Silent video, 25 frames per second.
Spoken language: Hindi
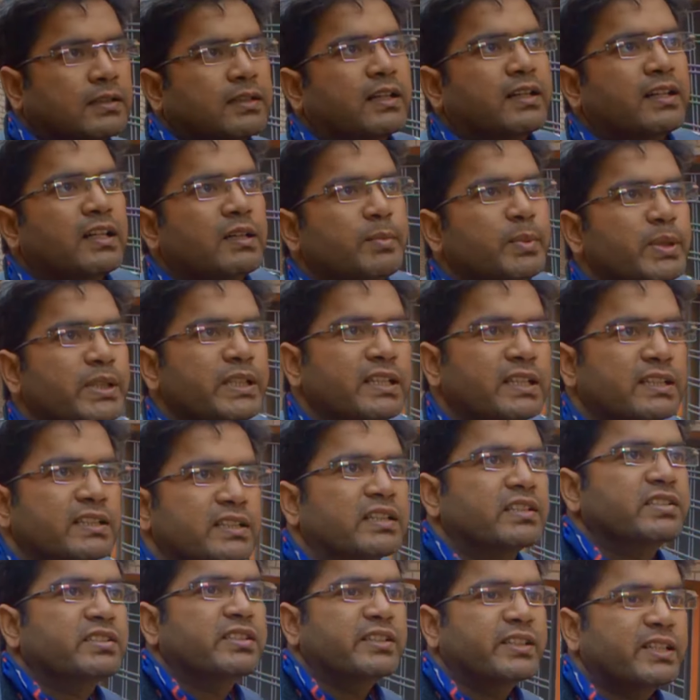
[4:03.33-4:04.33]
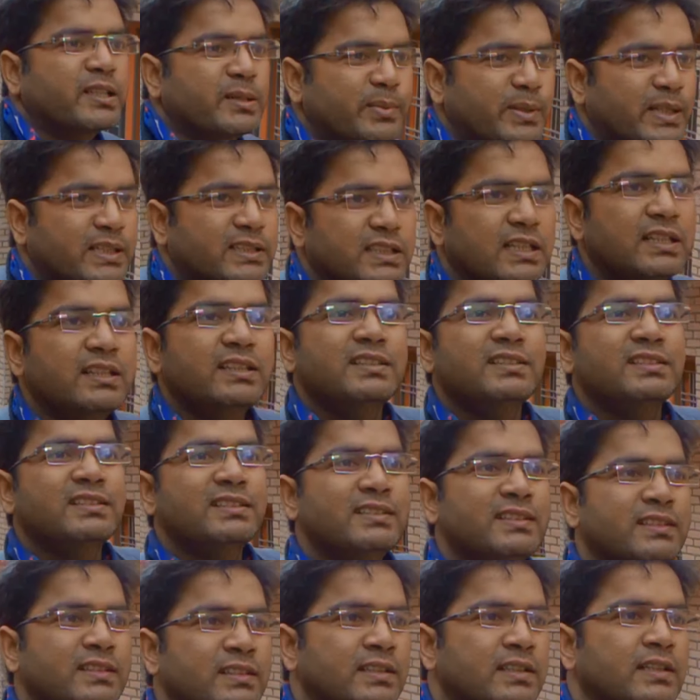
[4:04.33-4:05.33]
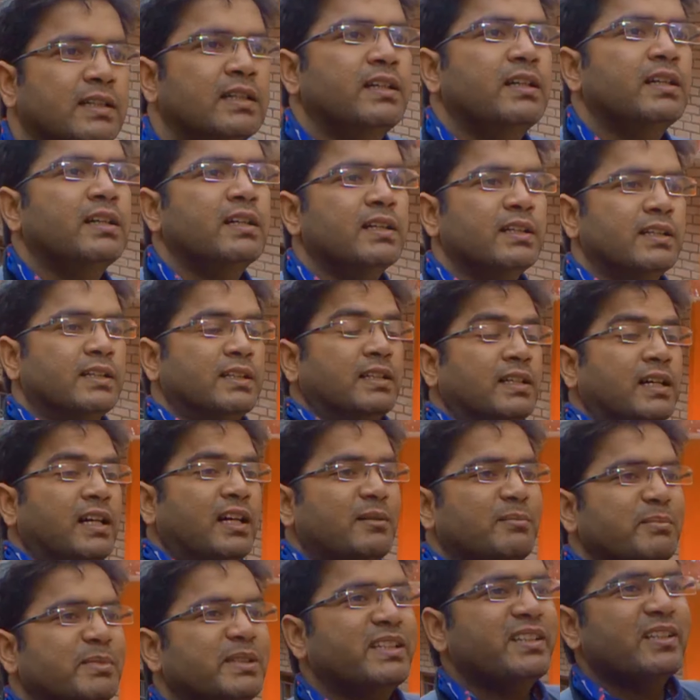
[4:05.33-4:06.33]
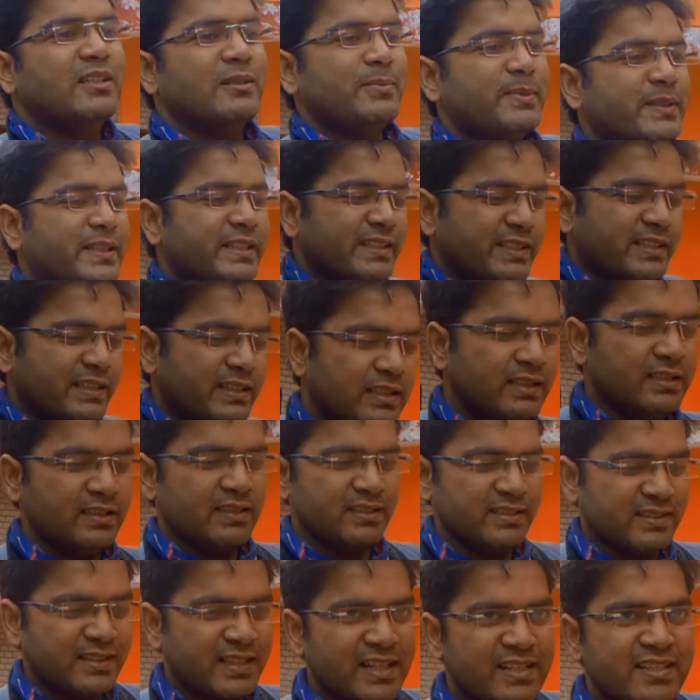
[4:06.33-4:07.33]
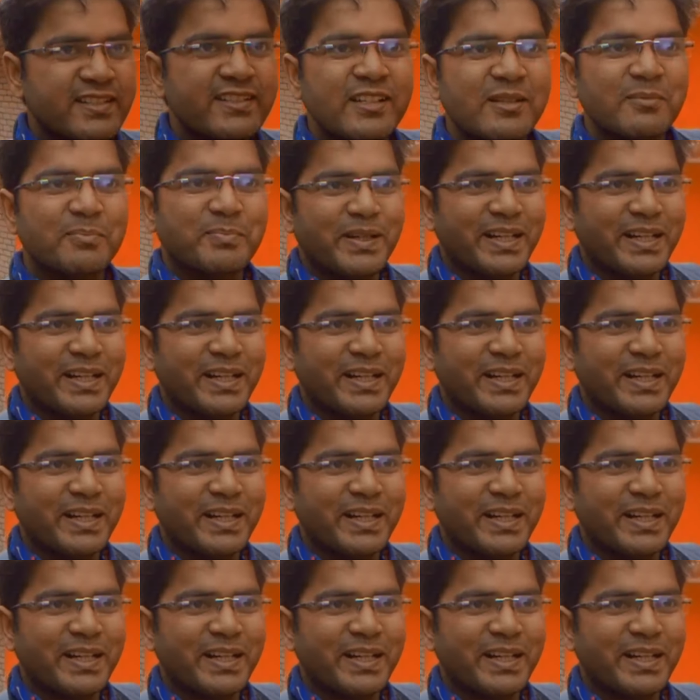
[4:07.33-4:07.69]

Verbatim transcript: गंगा मैया के दर्शन के बाद हम निकल पड़े हैं नेशनल